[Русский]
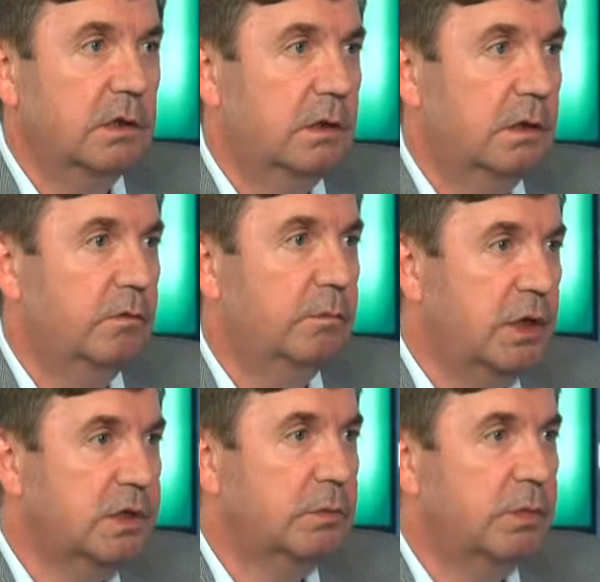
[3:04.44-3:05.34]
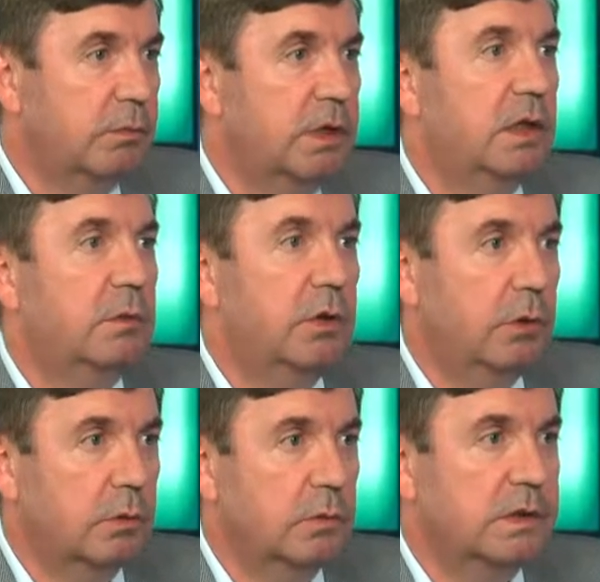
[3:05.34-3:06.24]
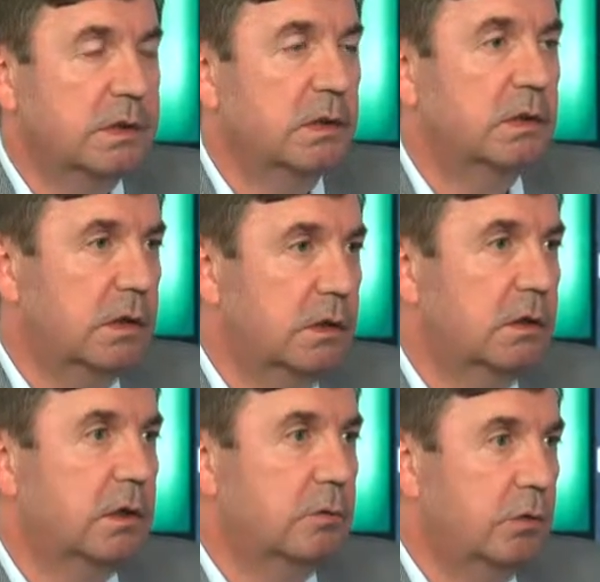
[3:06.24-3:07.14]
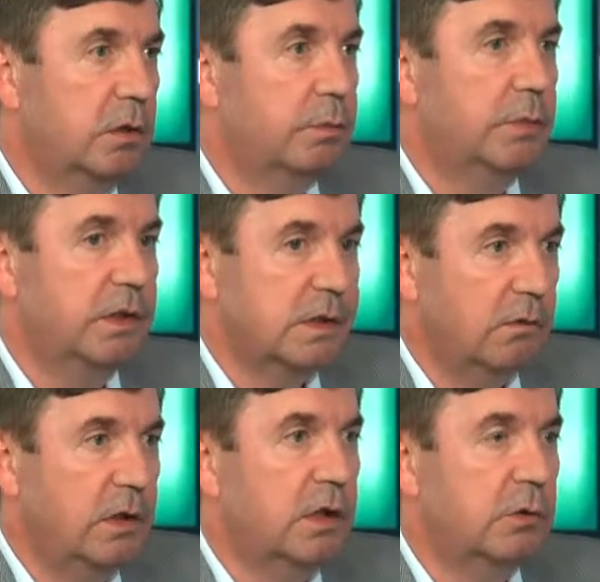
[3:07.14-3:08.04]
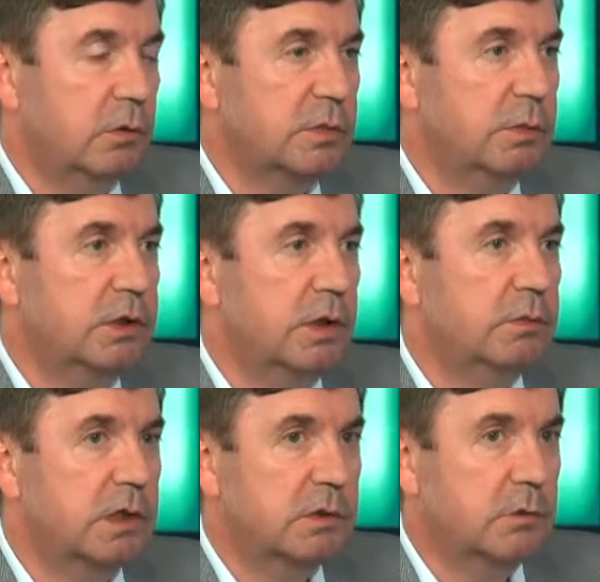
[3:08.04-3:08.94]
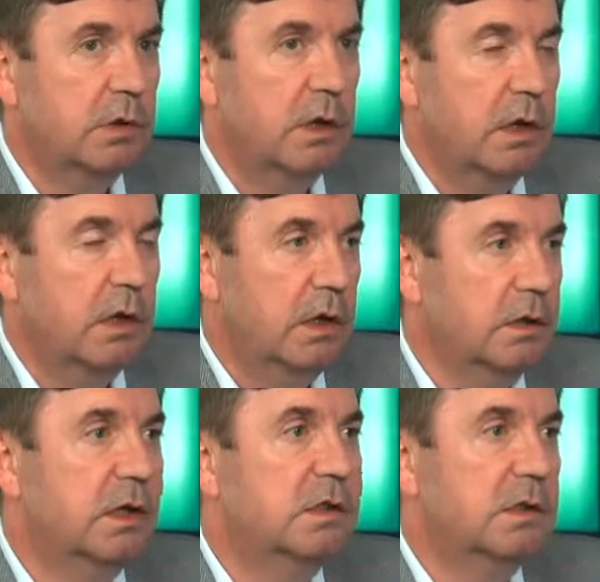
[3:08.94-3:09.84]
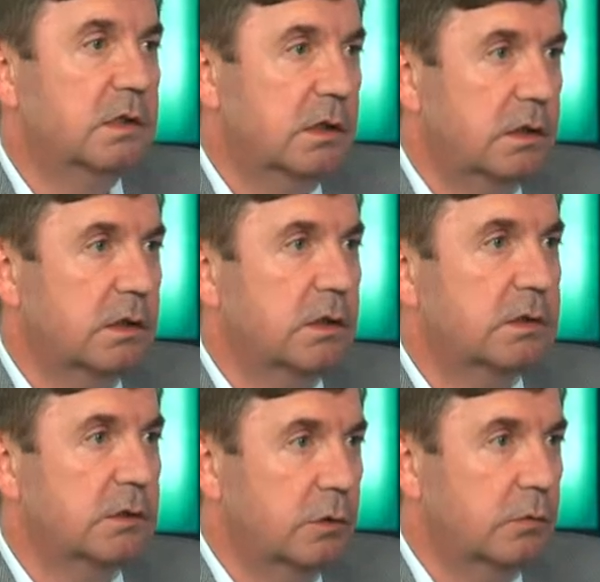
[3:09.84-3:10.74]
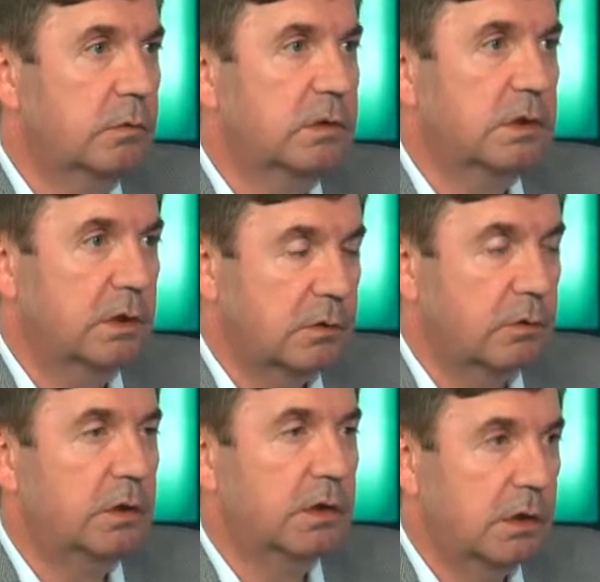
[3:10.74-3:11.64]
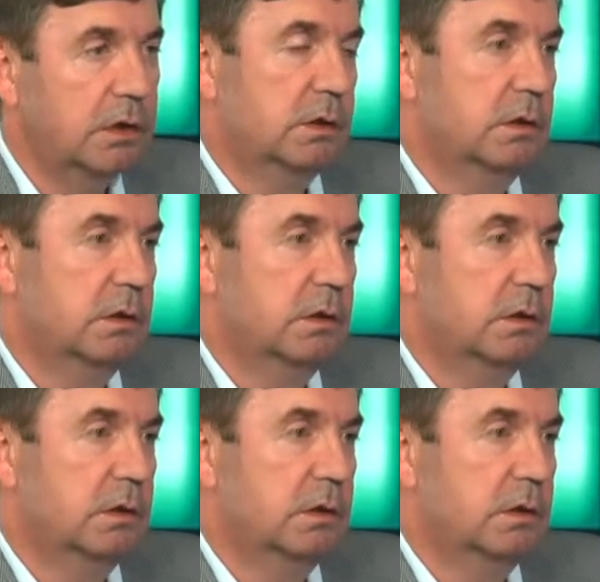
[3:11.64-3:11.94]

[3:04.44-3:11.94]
э, в принципе, мы и берем из тех данных, которые представляет Роспотребнадзор, и на этих данных основываются результаты оценки.